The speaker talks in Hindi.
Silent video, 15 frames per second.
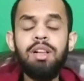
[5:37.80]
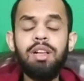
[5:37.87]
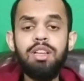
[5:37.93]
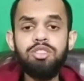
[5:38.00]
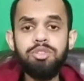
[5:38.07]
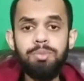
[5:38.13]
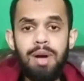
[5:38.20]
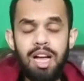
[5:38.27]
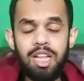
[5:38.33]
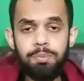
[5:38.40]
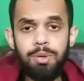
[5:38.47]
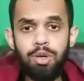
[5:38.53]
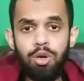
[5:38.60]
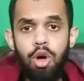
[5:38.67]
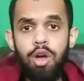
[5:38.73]
इस बात
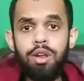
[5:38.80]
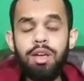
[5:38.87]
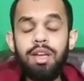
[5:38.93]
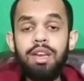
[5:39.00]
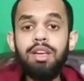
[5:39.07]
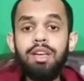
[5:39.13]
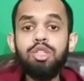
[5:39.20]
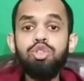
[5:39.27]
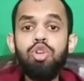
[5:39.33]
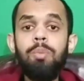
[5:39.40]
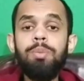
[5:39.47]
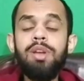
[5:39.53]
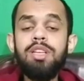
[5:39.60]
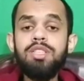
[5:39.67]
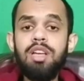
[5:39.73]
पर गौर करें कि जो
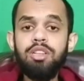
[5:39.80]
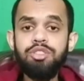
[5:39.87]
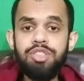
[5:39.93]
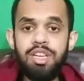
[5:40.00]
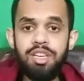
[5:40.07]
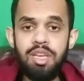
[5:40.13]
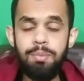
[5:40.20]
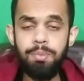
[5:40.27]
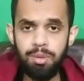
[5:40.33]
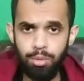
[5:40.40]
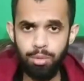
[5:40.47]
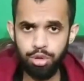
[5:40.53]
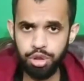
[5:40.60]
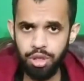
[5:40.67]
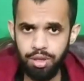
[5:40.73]
अपने जलसे की
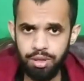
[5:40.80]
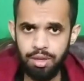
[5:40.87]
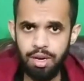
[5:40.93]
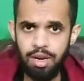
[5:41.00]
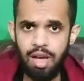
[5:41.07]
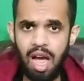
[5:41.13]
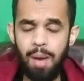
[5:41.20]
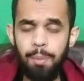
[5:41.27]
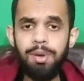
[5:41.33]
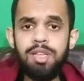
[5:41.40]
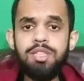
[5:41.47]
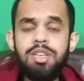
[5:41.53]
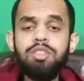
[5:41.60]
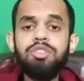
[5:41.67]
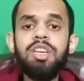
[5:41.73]
प्रमोशन अपने
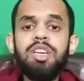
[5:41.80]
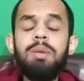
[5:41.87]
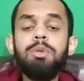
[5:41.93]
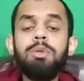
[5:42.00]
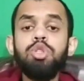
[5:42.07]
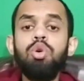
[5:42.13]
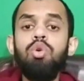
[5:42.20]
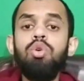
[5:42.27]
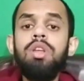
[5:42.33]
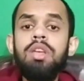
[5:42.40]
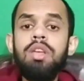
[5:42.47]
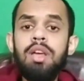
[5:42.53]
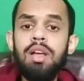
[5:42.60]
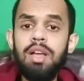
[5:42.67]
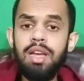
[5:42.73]
जलसे की मशहूरी
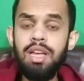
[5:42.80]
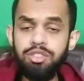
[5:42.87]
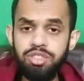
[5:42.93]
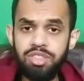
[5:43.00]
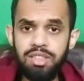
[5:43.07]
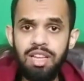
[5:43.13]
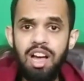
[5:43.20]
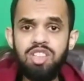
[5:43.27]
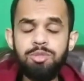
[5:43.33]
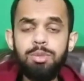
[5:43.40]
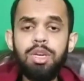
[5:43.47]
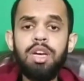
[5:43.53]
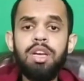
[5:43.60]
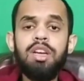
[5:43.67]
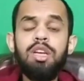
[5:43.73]
इस अंदाज़ में
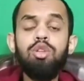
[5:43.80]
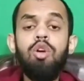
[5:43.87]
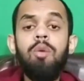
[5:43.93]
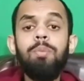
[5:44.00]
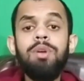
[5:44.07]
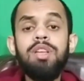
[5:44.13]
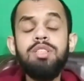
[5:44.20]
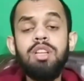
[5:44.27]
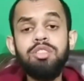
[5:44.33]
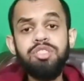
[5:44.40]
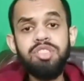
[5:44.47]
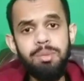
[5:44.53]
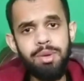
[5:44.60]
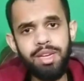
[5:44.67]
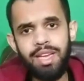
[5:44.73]
कर रहे हैं तो वो अपने
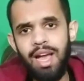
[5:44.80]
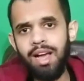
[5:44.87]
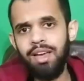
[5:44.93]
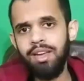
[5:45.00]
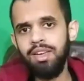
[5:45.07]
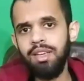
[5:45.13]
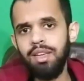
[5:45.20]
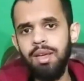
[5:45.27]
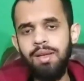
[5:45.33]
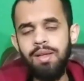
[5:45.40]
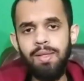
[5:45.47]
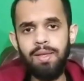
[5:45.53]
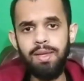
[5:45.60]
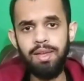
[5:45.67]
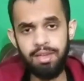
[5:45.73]
जलसे में क्या करेंगे
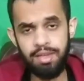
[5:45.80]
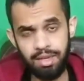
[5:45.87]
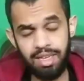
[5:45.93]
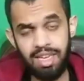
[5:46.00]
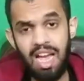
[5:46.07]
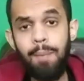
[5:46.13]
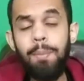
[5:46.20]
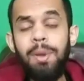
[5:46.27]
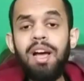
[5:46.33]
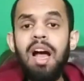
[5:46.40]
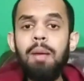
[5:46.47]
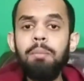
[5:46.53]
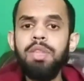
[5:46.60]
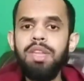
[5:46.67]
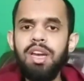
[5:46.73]
ये क्या
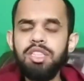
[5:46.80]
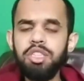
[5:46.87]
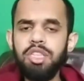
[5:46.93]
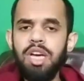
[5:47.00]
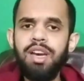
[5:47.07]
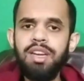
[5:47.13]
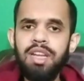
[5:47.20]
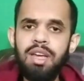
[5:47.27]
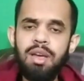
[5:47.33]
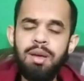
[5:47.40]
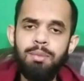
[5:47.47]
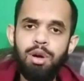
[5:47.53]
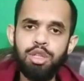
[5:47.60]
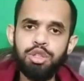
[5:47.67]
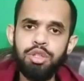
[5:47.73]
पैगाम देना चाह रहे हैं
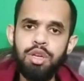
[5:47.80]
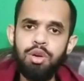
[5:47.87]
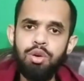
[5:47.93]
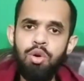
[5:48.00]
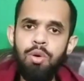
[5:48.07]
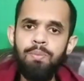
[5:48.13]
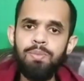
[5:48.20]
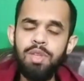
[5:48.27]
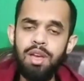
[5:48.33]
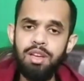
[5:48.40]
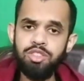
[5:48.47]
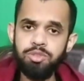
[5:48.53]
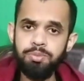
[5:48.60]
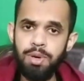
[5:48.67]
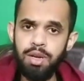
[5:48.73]
माशरे को
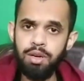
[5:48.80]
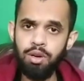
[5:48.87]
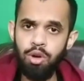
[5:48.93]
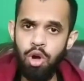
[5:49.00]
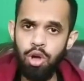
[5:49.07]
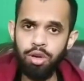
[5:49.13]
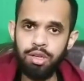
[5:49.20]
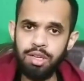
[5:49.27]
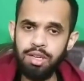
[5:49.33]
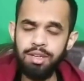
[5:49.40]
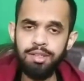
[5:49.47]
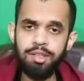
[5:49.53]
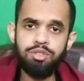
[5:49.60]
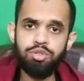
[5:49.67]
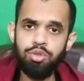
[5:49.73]
इस पर गौर करने
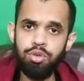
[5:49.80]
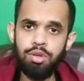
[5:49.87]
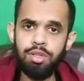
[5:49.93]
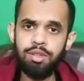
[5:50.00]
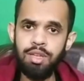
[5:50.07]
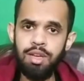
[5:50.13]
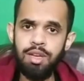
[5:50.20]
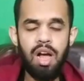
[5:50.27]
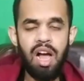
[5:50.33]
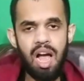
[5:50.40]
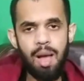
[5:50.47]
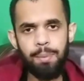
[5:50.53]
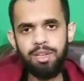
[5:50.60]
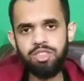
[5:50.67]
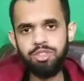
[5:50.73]
की ज़रूरत है
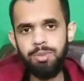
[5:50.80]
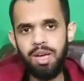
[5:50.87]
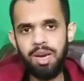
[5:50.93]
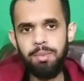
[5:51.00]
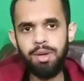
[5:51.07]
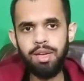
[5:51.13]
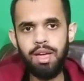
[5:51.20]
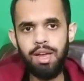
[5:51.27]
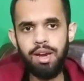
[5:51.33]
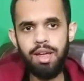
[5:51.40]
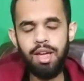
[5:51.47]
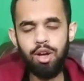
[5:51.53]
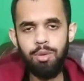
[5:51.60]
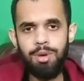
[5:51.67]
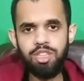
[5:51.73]
आपकी इस बारे में क्या राय
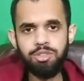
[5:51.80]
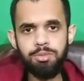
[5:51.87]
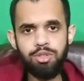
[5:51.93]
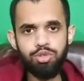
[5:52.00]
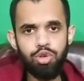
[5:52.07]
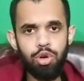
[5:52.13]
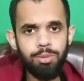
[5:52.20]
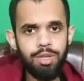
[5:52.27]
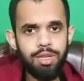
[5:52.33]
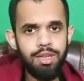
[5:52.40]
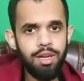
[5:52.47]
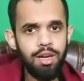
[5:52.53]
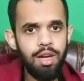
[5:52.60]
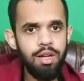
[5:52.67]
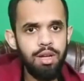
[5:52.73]
है कमेंट्स में ज़रूर
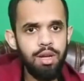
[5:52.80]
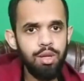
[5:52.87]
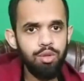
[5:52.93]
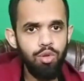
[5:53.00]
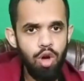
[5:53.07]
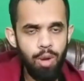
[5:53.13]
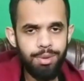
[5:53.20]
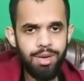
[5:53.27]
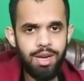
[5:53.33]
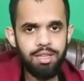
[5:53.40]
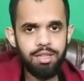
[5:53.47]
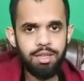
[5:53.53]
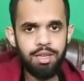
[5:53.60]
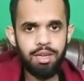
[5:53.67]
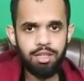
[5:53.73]
बताइएगा दुआ में याद
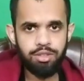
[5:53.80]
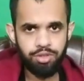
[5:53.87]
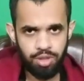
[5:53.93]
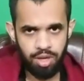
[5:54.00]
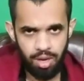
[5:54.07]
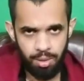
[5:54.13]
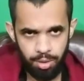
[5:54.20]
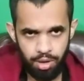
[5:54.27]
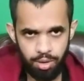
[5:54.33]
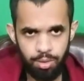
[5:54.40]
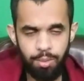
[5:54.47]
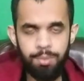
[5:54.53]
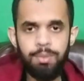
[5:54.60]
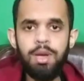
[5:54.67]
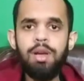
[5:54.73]
रखिएगा
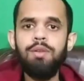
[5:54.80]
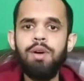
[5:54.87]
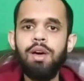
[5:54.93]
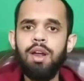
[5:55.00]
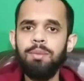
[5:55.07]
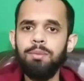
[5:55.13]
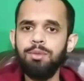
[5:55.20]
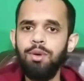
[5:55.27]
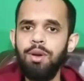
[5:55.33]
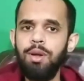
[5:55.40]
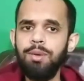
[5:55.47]
असल वरहमल